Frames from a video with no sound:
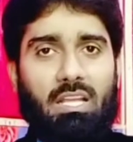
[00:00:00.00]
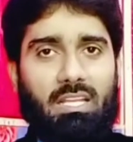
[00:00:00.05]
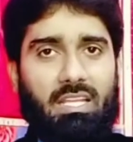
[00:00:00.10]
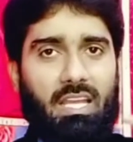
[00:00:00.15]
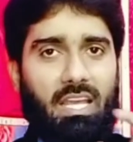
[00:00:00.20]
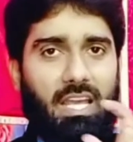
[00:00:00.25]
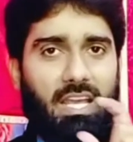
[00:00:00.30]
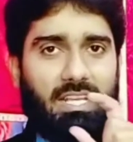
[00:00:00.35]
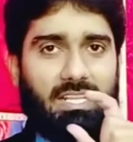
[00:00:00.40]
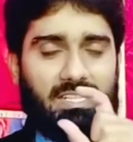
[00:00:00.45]

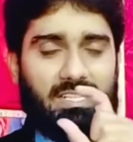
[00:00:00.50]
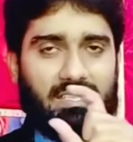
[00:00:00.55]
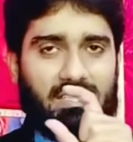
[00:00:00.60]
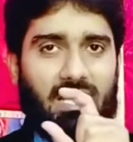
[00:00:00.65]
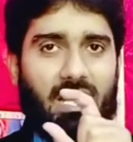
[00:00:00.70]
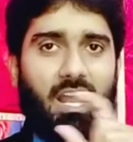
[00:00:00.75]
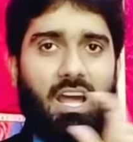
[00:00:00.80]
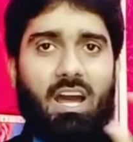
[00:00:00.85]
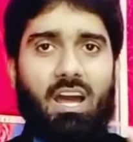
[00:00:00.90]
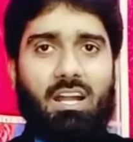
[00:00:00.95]
कि इस
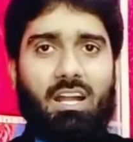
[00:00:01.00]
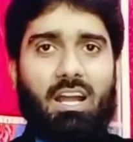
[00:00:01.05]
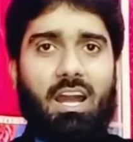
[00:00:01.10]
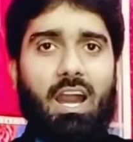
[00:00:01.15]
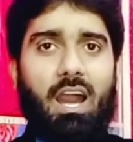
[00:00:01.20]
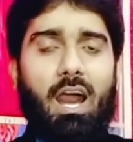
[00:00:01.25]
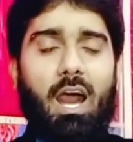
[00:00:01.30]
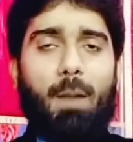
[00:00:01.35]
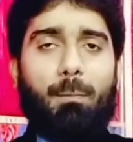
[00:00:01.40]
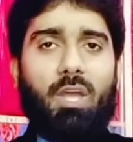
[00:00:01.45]
तरह का
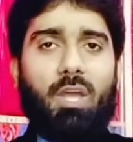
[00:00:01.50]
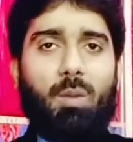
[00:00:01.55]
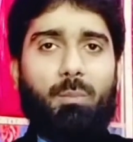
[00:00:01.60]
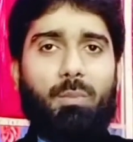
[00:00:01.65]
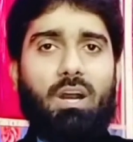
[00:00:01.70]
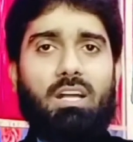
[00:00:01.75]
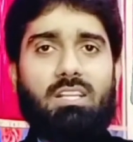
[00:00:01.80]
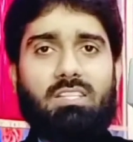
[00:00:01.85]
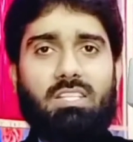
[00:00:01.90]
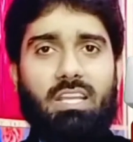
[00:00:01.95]
आपके
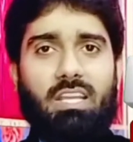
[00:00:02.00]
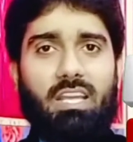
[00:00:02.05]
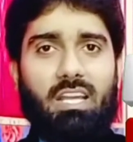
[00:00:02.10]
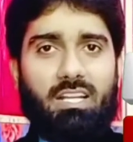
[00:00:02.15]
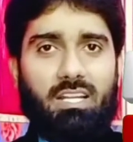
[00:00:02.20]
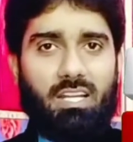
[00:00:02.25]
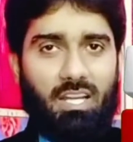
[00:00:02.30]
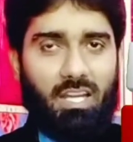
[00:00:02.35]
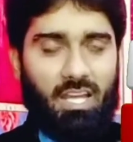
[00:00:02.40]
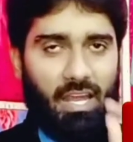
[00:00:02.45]
पास
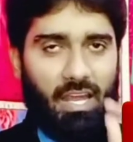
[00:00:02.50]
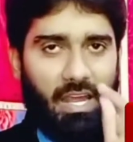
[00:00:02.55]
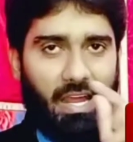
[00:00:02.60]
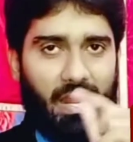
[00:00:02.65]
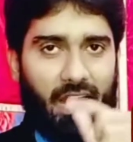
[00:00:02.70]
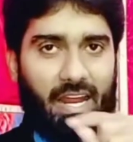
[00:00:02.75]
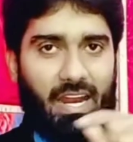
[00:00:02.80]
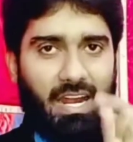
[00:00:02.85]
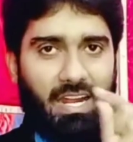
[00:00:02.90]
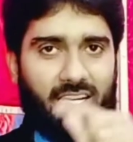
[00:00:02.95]
एक
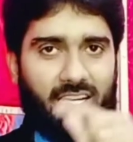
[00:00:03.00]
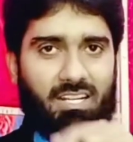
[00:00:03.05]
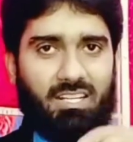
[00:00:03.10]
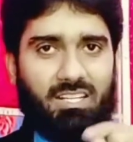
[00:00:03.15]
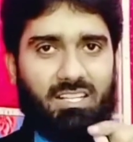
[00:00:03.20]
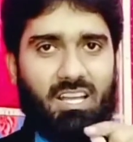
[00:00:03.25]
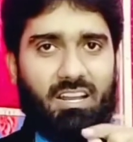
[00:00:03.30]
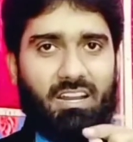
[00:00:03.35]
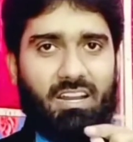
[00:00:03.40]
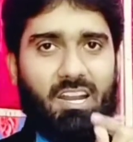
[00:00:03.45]
एट
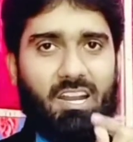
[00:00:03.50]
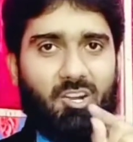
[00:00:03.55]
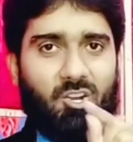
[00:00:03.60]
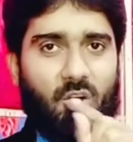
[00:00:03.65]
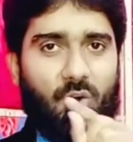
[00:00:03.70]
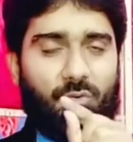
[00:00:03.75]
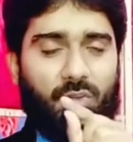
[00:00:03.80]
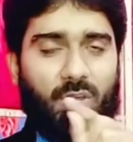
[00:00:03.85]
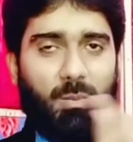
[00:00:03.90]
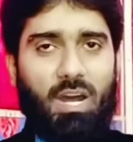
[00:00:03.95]
द रेट
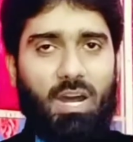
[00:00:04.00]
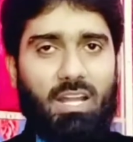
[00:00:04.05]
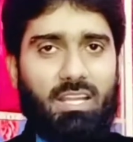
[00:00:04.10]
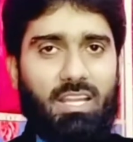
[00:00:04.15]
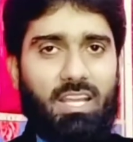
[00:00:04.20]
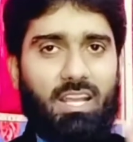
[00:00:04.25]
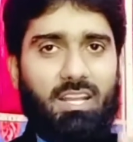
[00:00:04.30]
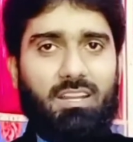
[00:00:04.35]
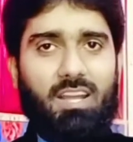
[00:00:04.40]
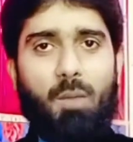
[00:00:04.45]
ऑफ के बाद
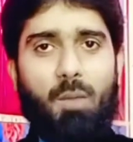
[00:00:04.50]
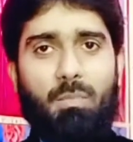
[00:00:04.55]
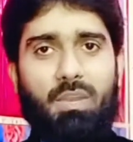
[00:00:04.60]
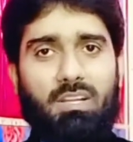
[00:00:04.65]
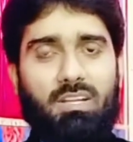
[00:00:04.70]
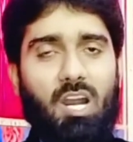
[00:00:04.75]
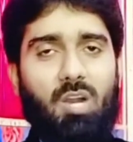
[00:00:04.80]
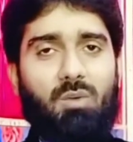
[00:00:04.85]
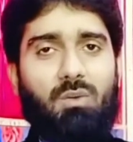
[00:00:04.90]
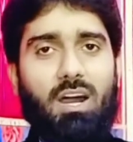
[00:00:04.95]
एक नाम
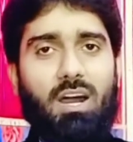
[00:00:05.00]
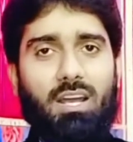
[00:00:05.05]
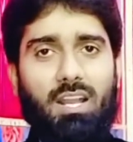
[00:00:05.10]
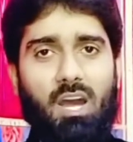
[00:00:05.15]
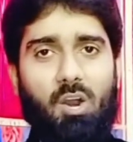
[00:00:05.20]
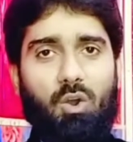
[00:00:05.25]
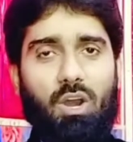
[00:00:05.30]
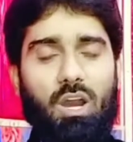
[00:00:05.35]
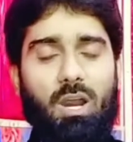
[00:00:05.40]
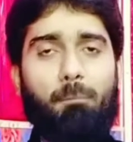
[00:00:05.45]
लिखा हुआ आ
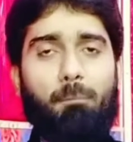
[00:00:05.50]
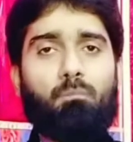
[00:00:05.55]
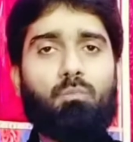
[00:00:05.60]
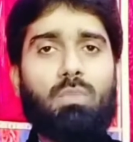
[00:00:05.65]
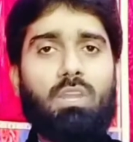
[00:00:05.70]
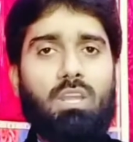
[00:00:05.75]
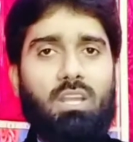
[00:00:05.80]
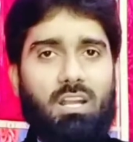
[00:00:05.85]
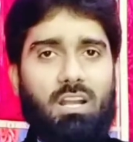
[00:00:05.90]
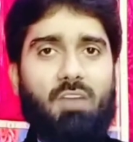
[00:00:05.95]
रहा होगा
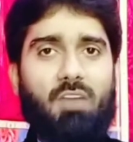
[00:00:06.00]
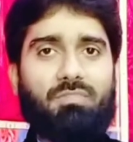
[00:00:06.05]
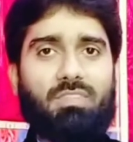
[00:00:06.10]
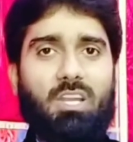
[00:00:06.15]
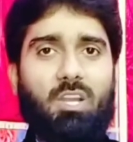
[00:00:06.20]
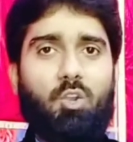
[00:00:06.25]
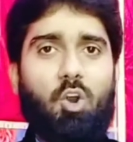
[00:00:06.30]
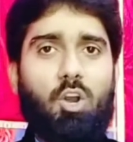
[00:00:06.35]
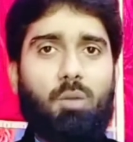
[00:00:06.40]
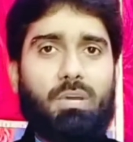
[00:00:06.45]
काफ़ी
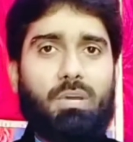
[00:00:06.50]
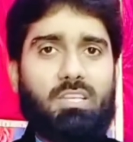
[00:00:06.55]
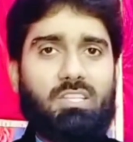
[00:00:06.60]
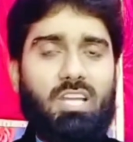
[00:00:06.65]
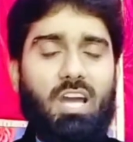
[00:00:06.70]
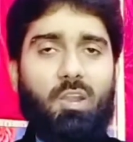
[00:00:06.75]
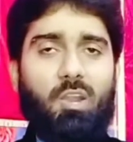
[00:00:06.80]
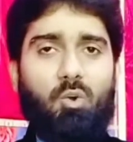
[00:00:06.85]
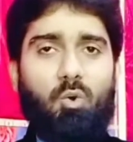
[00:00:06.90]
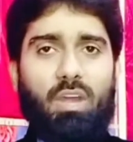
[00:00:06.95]
सारे लोग
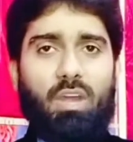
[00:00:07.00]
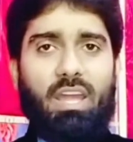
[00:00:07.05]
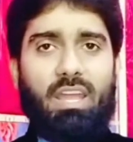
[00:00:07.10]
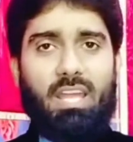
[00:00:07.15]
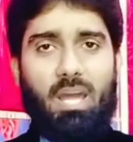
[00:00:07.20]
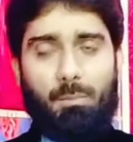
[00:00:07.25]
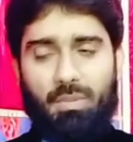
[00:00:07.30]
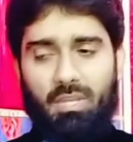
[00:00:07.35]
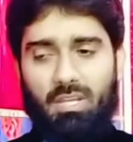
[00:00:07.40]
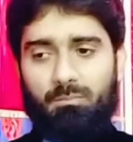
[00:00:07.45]
परेशान होंगे
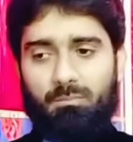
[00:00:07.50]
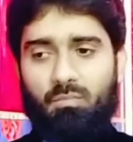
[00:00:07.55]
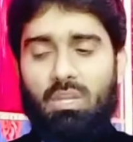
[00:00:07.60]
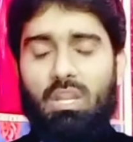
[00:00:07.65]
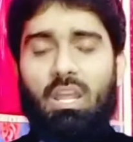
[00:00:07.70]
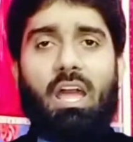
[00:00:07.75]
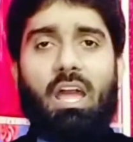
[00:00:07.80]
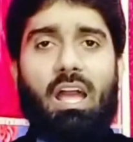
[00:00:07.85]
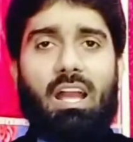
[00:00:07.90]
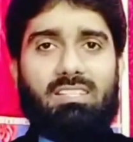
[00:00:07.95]
या फिर
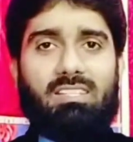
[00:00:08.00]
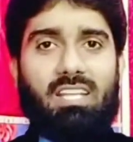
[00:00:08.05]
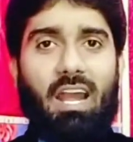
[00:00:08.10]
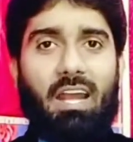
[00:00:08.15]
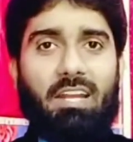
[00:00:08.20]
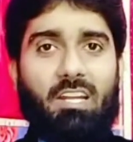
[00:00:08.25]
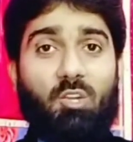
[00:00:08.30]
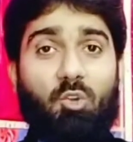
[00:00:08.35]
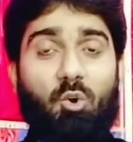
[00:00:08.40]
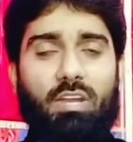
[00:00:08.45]

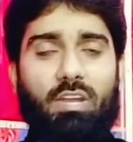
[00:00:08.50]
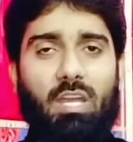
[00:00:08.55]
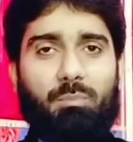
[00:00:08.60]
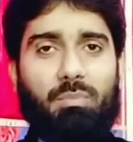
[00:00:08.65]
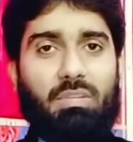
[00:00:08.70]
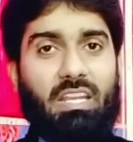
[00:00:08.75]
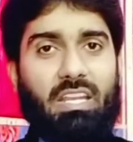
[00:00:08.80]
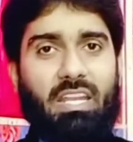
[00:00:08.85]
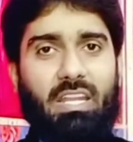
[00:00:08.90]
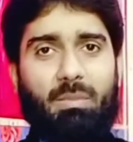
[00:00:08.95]
एक्साइटेड होंगे
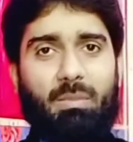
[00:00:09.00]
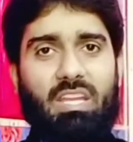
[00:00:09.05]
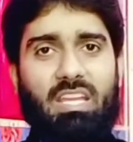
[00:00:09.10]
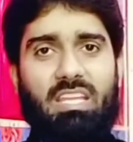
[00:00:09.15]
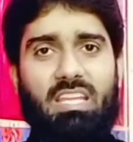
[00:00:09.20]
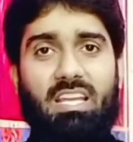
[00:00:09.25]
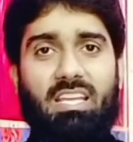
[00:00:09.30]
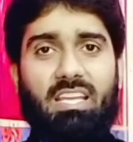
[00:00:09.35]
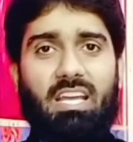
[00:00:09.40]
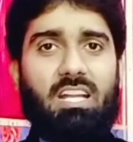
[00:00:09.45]
पता नहीं भी
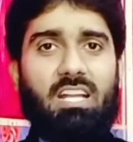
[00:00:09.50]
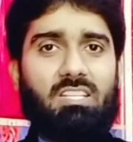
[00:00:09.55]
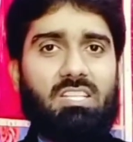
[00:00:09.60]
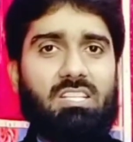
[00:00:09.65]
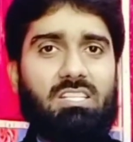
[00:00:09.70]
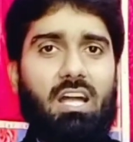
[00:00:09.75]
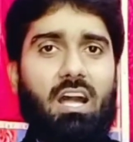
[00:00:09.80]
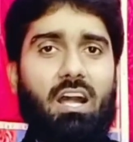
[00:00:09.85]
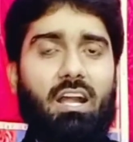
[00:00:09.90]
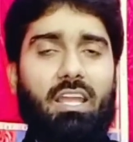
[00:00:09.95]
ये क्या
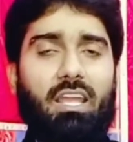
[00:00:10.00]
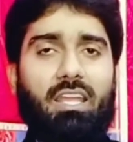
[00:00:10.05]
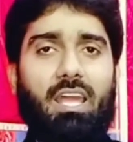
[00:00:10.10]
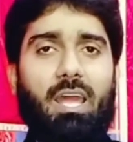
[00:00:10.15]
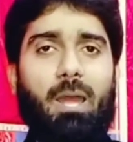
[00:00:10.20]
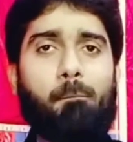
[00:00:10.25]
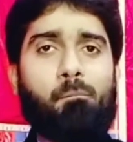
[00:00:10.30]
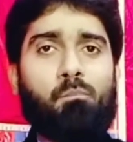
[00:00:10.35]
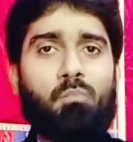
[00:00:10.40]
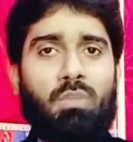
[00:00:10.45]
चीज़ आ गई है